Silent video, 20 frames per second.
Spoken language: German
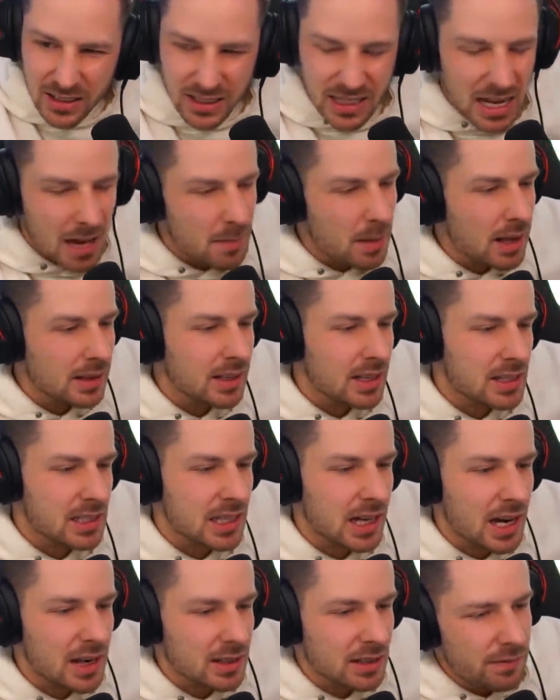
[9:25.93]
Kann man das
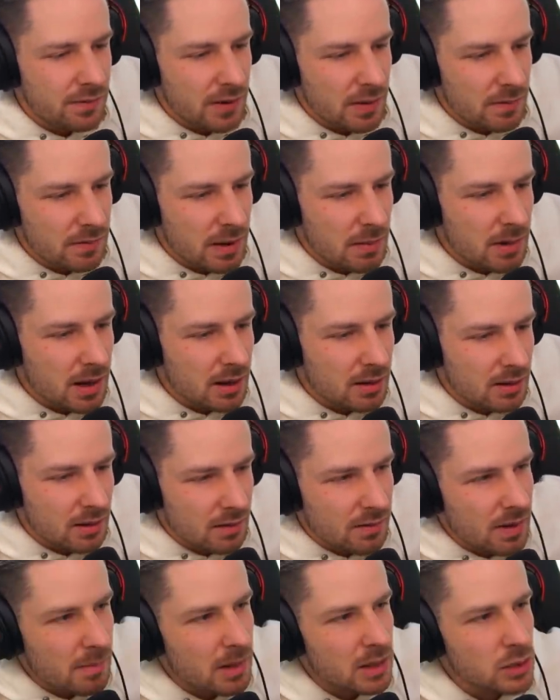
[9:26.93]
gerade? Wenn man,
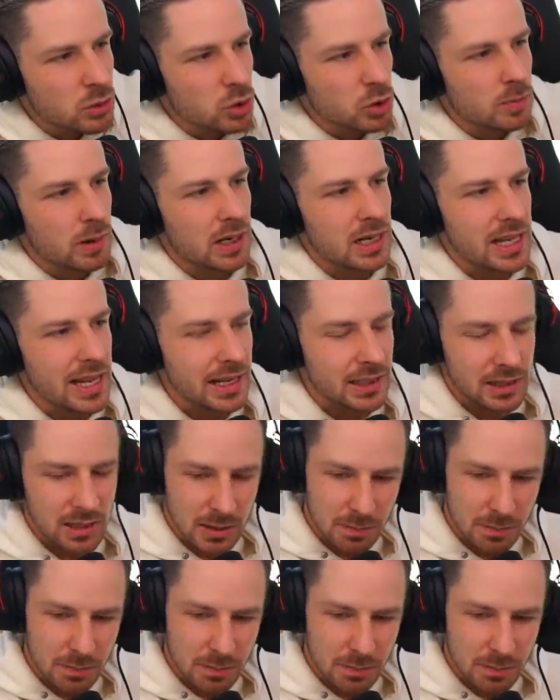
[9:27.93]
wenn man so überlegt,